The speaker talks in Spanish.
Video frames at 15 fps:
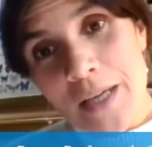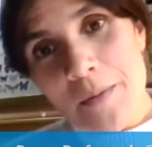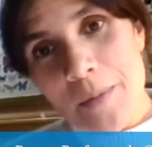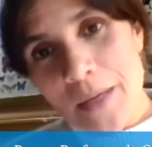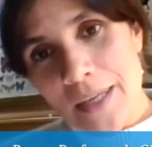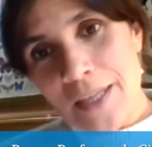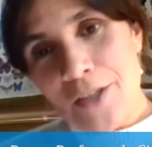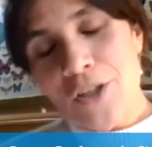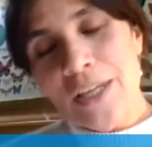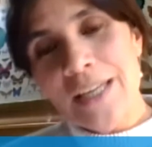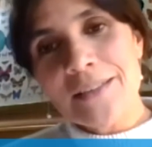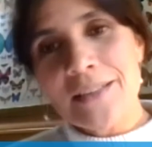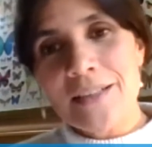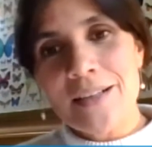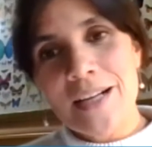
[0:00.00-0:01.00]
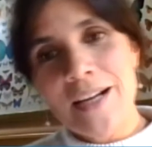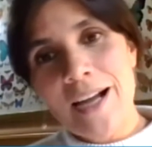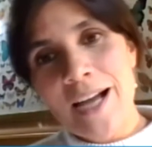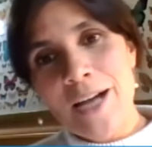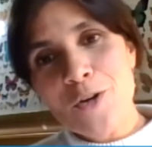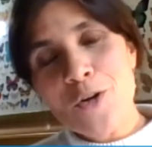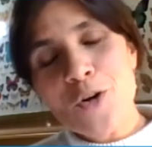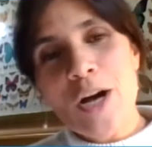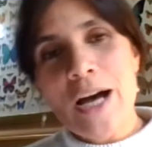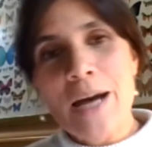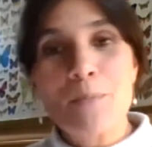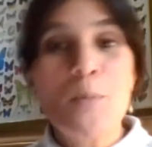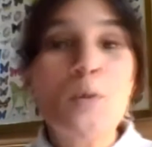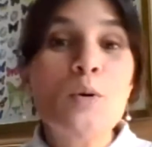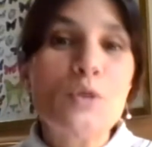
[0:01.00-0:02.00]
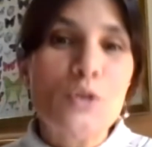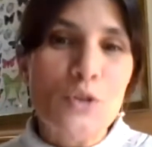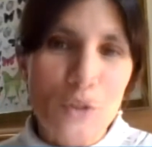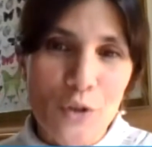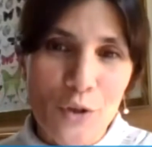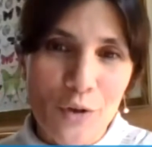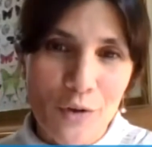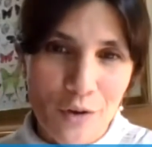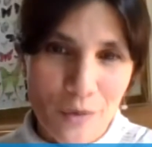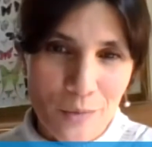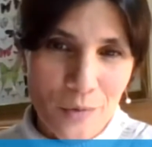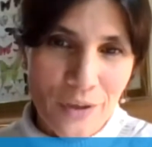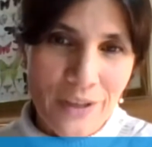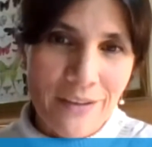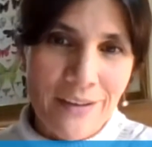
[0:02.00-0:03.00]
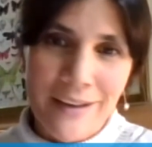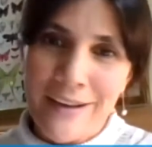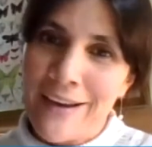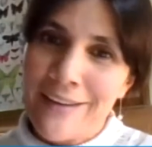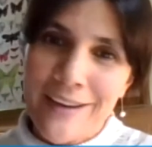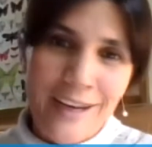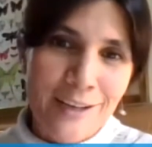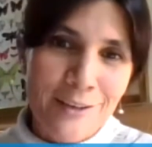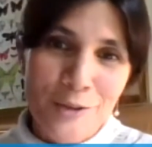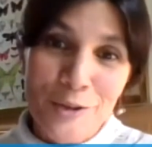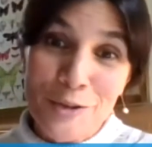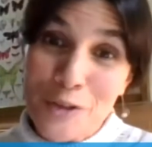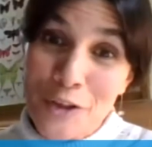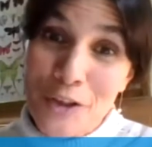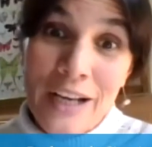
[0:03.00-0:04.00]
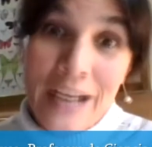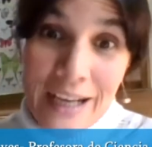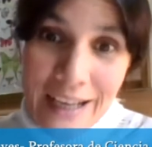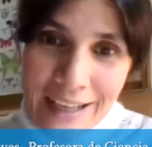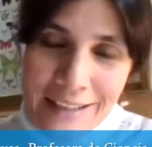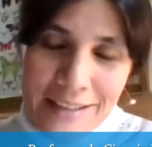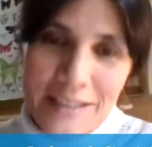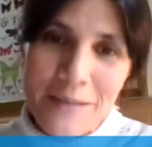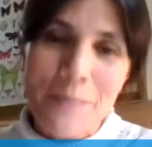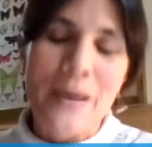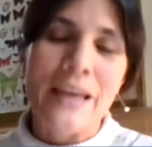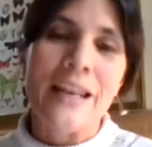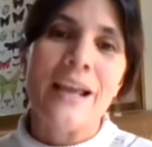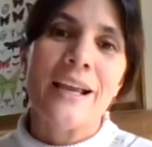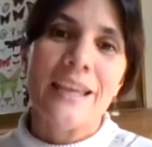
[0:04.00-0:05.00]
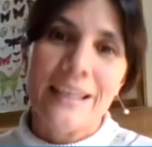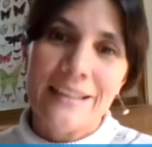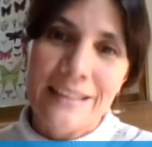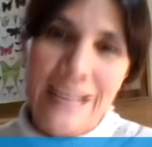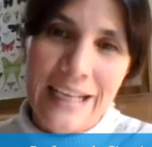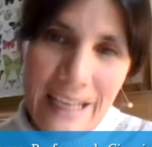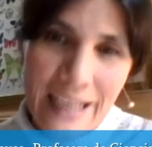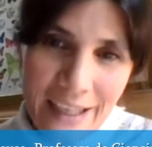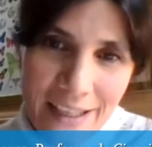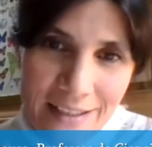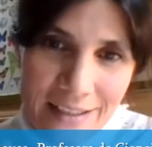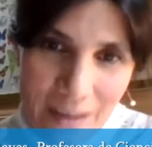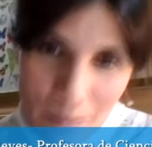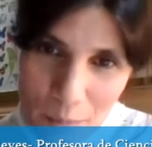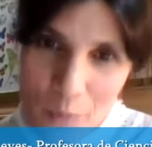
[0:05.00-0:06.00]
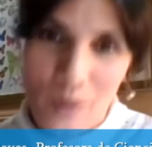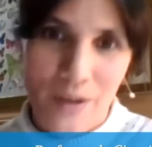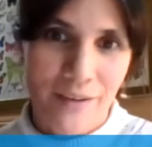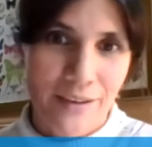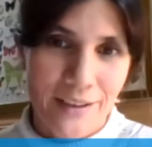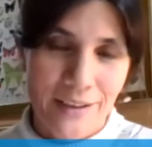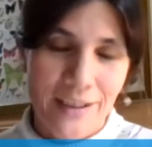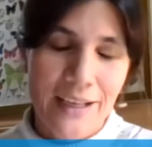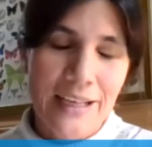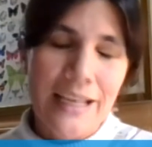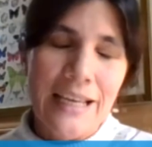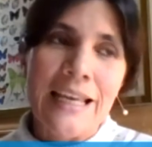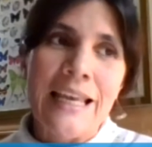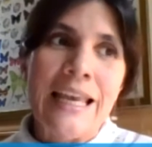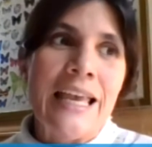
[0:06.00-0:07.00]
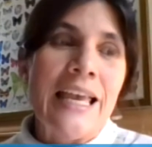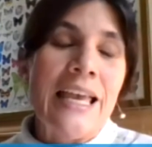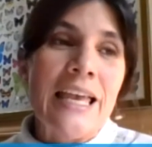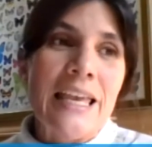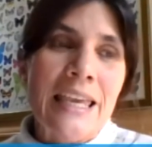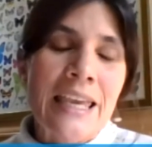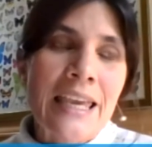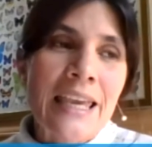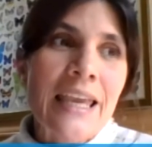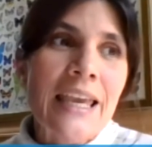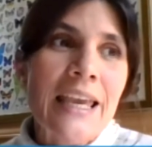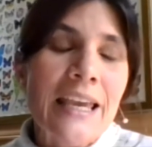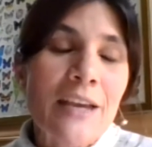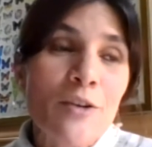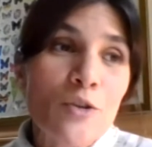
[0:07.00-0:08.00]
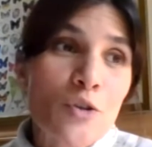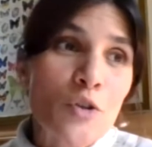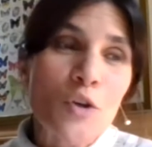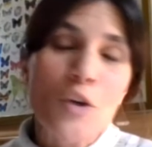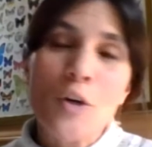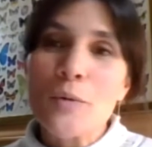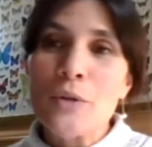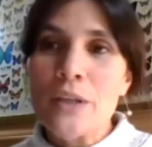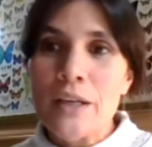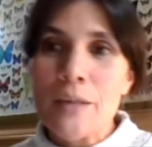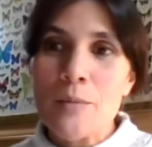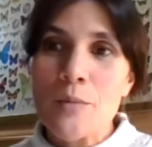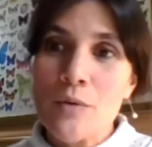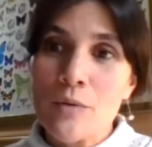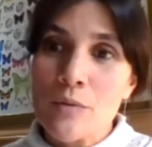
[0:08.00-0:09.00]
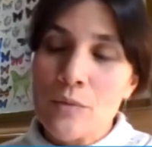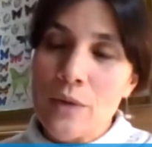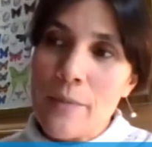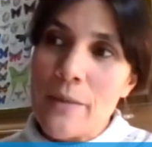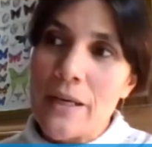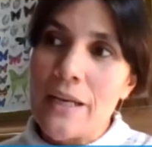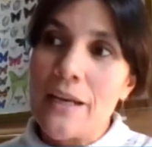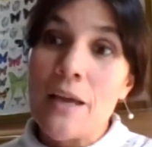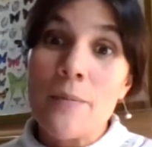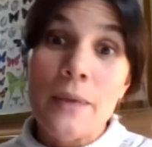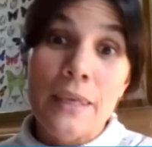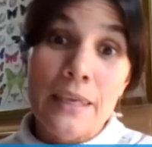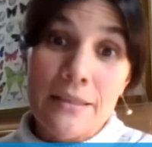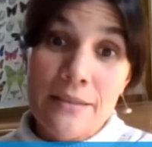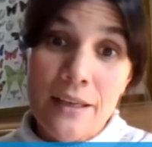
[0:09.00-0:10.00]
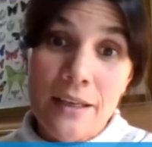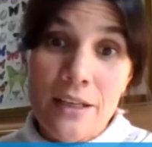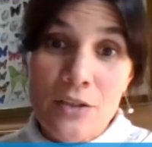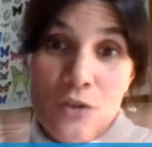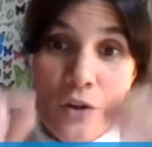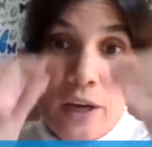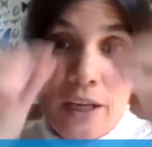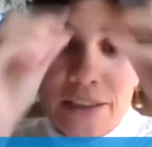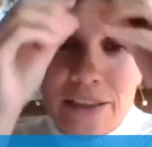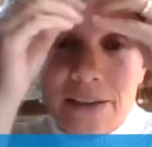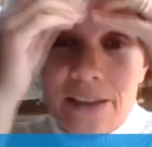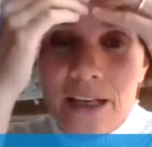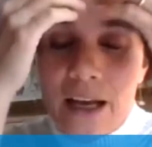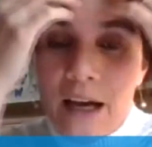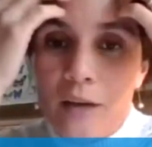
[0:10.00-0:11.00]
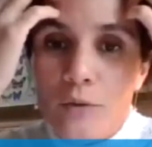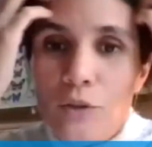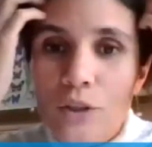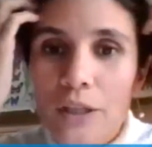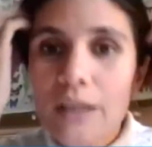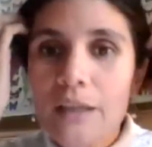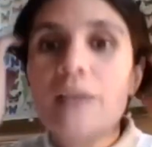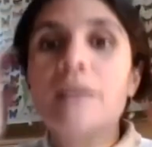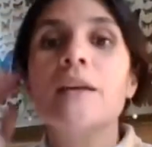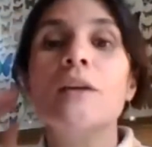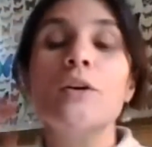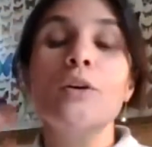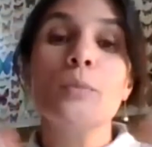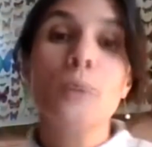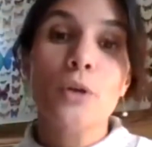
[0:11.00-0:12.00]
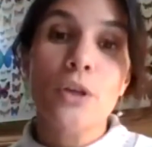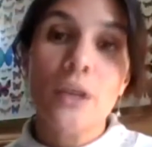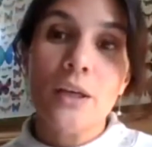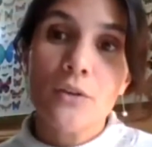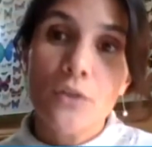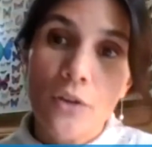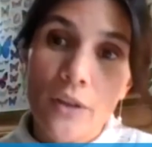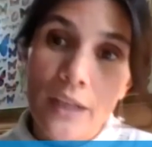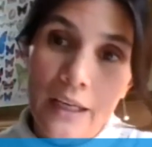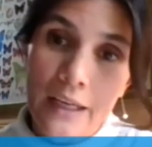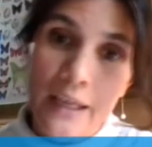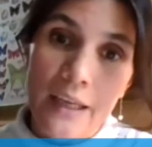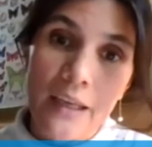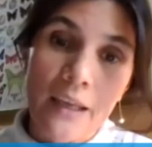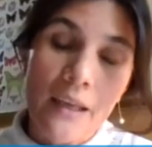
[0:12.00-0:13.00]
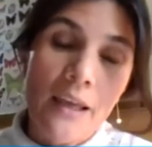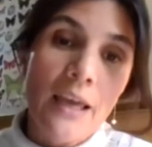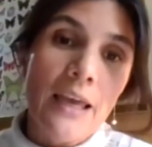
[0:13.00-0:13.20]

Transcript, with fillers: y apellido que han trabajado a pulso, como vendría diría, dejándolo todo en la cancha para que estas leyes se aprueben. Y nosotros cómo tenemos una manera de pesquisar eso es a través de las autorías de los proyectos de ley,